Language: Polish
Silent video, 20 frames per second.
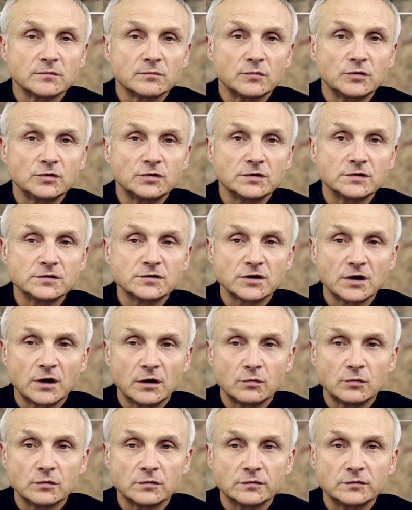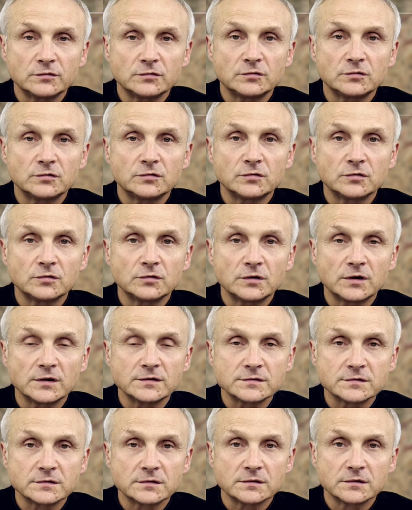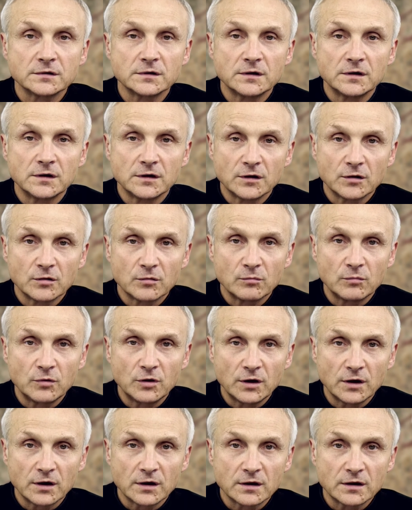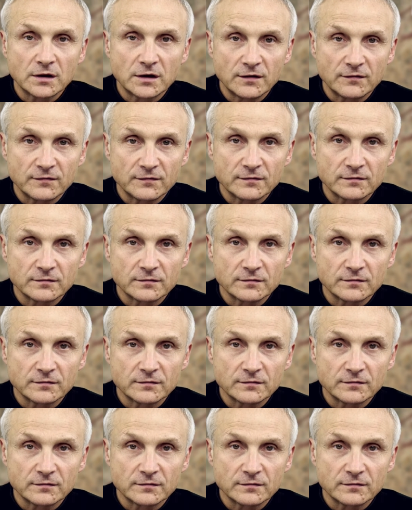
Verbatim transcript: moje ciało, to jest moja krew.